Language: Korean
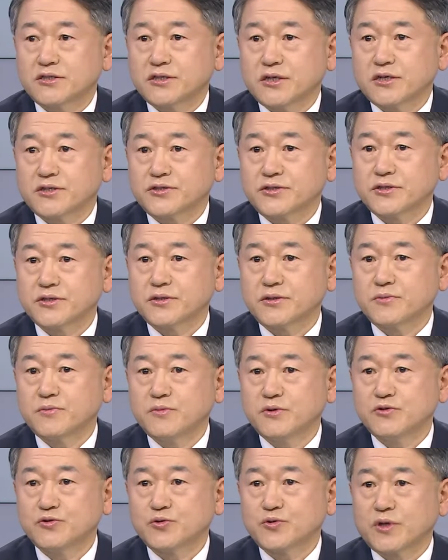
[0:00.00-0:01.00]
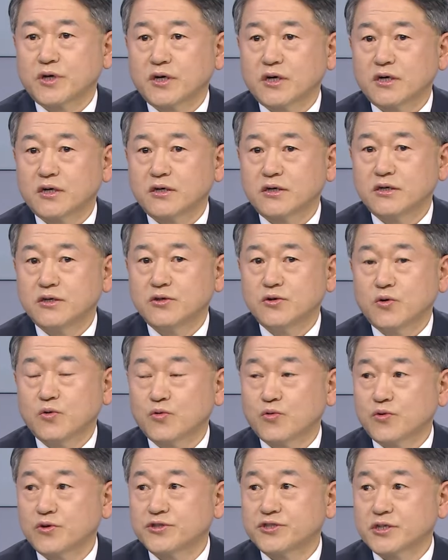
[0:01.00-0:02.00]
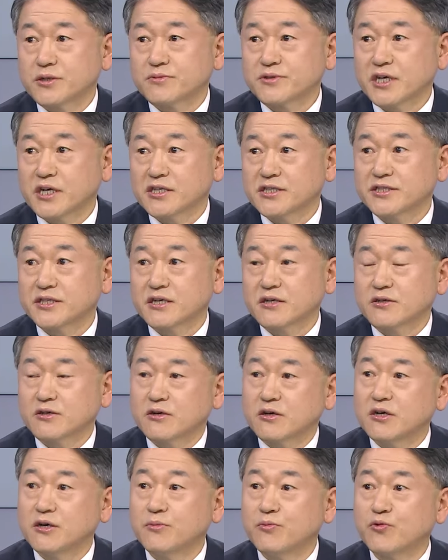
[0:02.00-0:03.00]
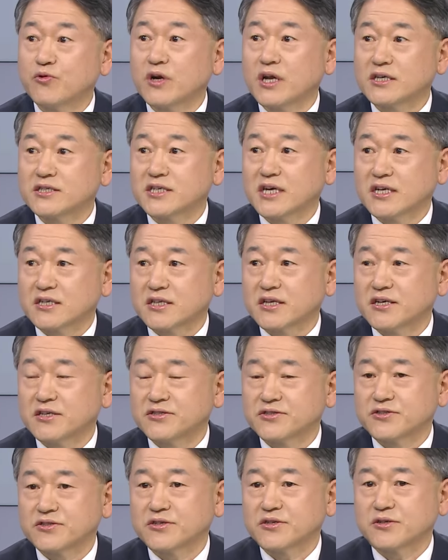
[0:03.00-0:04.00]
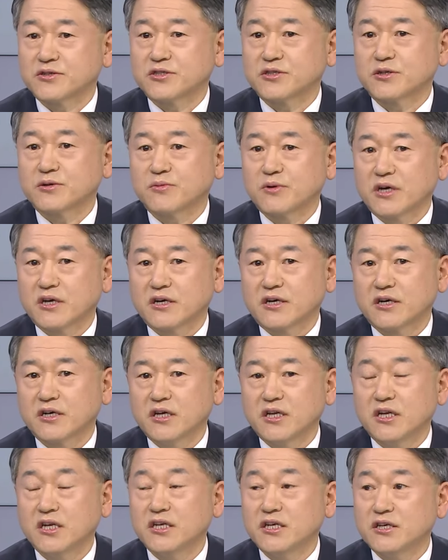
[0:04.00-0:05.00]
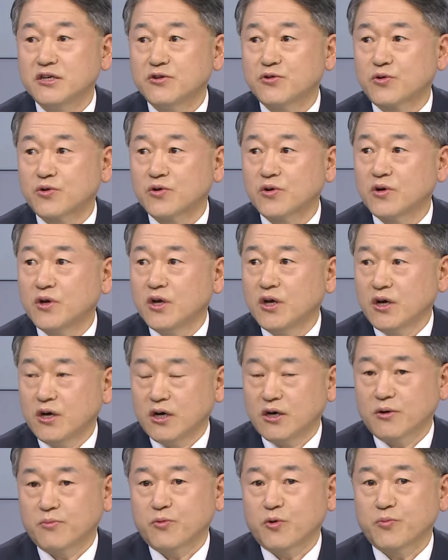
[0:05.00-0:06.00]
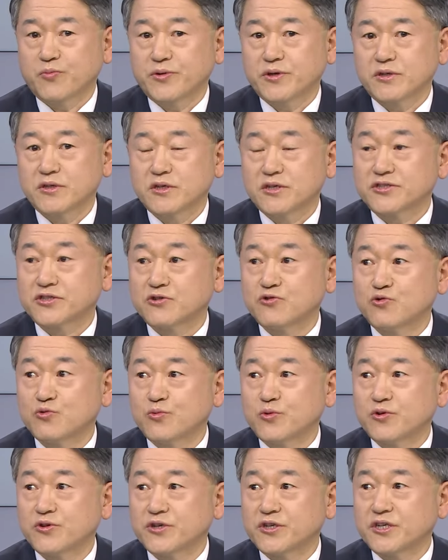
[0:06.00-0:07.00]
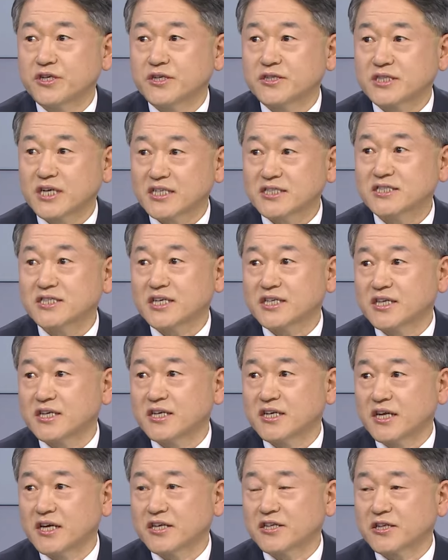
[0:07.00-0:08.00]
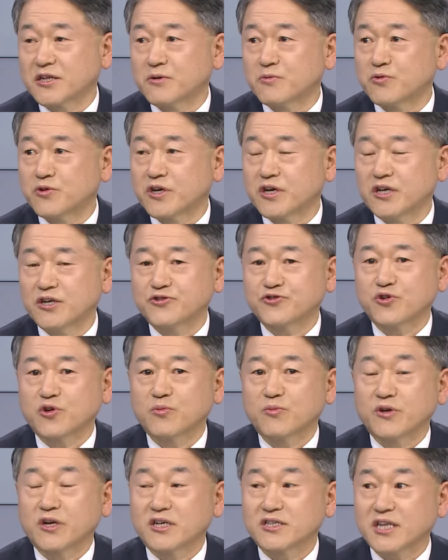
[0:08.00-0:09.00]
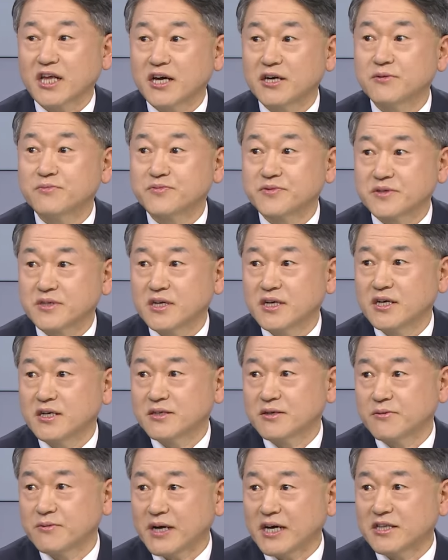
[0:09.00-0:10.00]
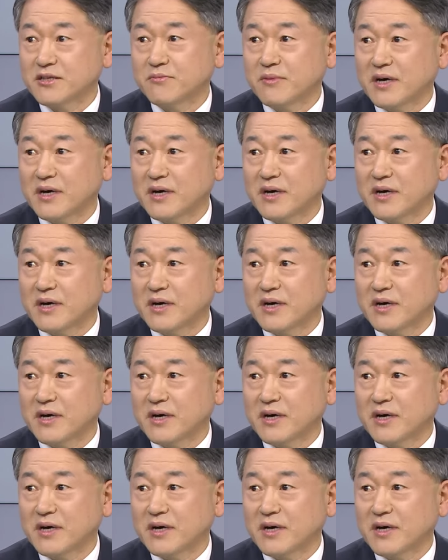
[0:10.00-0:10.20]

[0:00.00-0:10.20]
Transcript: 측에서 민주당의 요구를 지금 사실상 거부를 한 상태에서 지금 하니까 1, 2로 뽑힌 여성 후보들이 자진 사퇴를 했기 때문에 일종의 네. 뭐랄까 타협 안이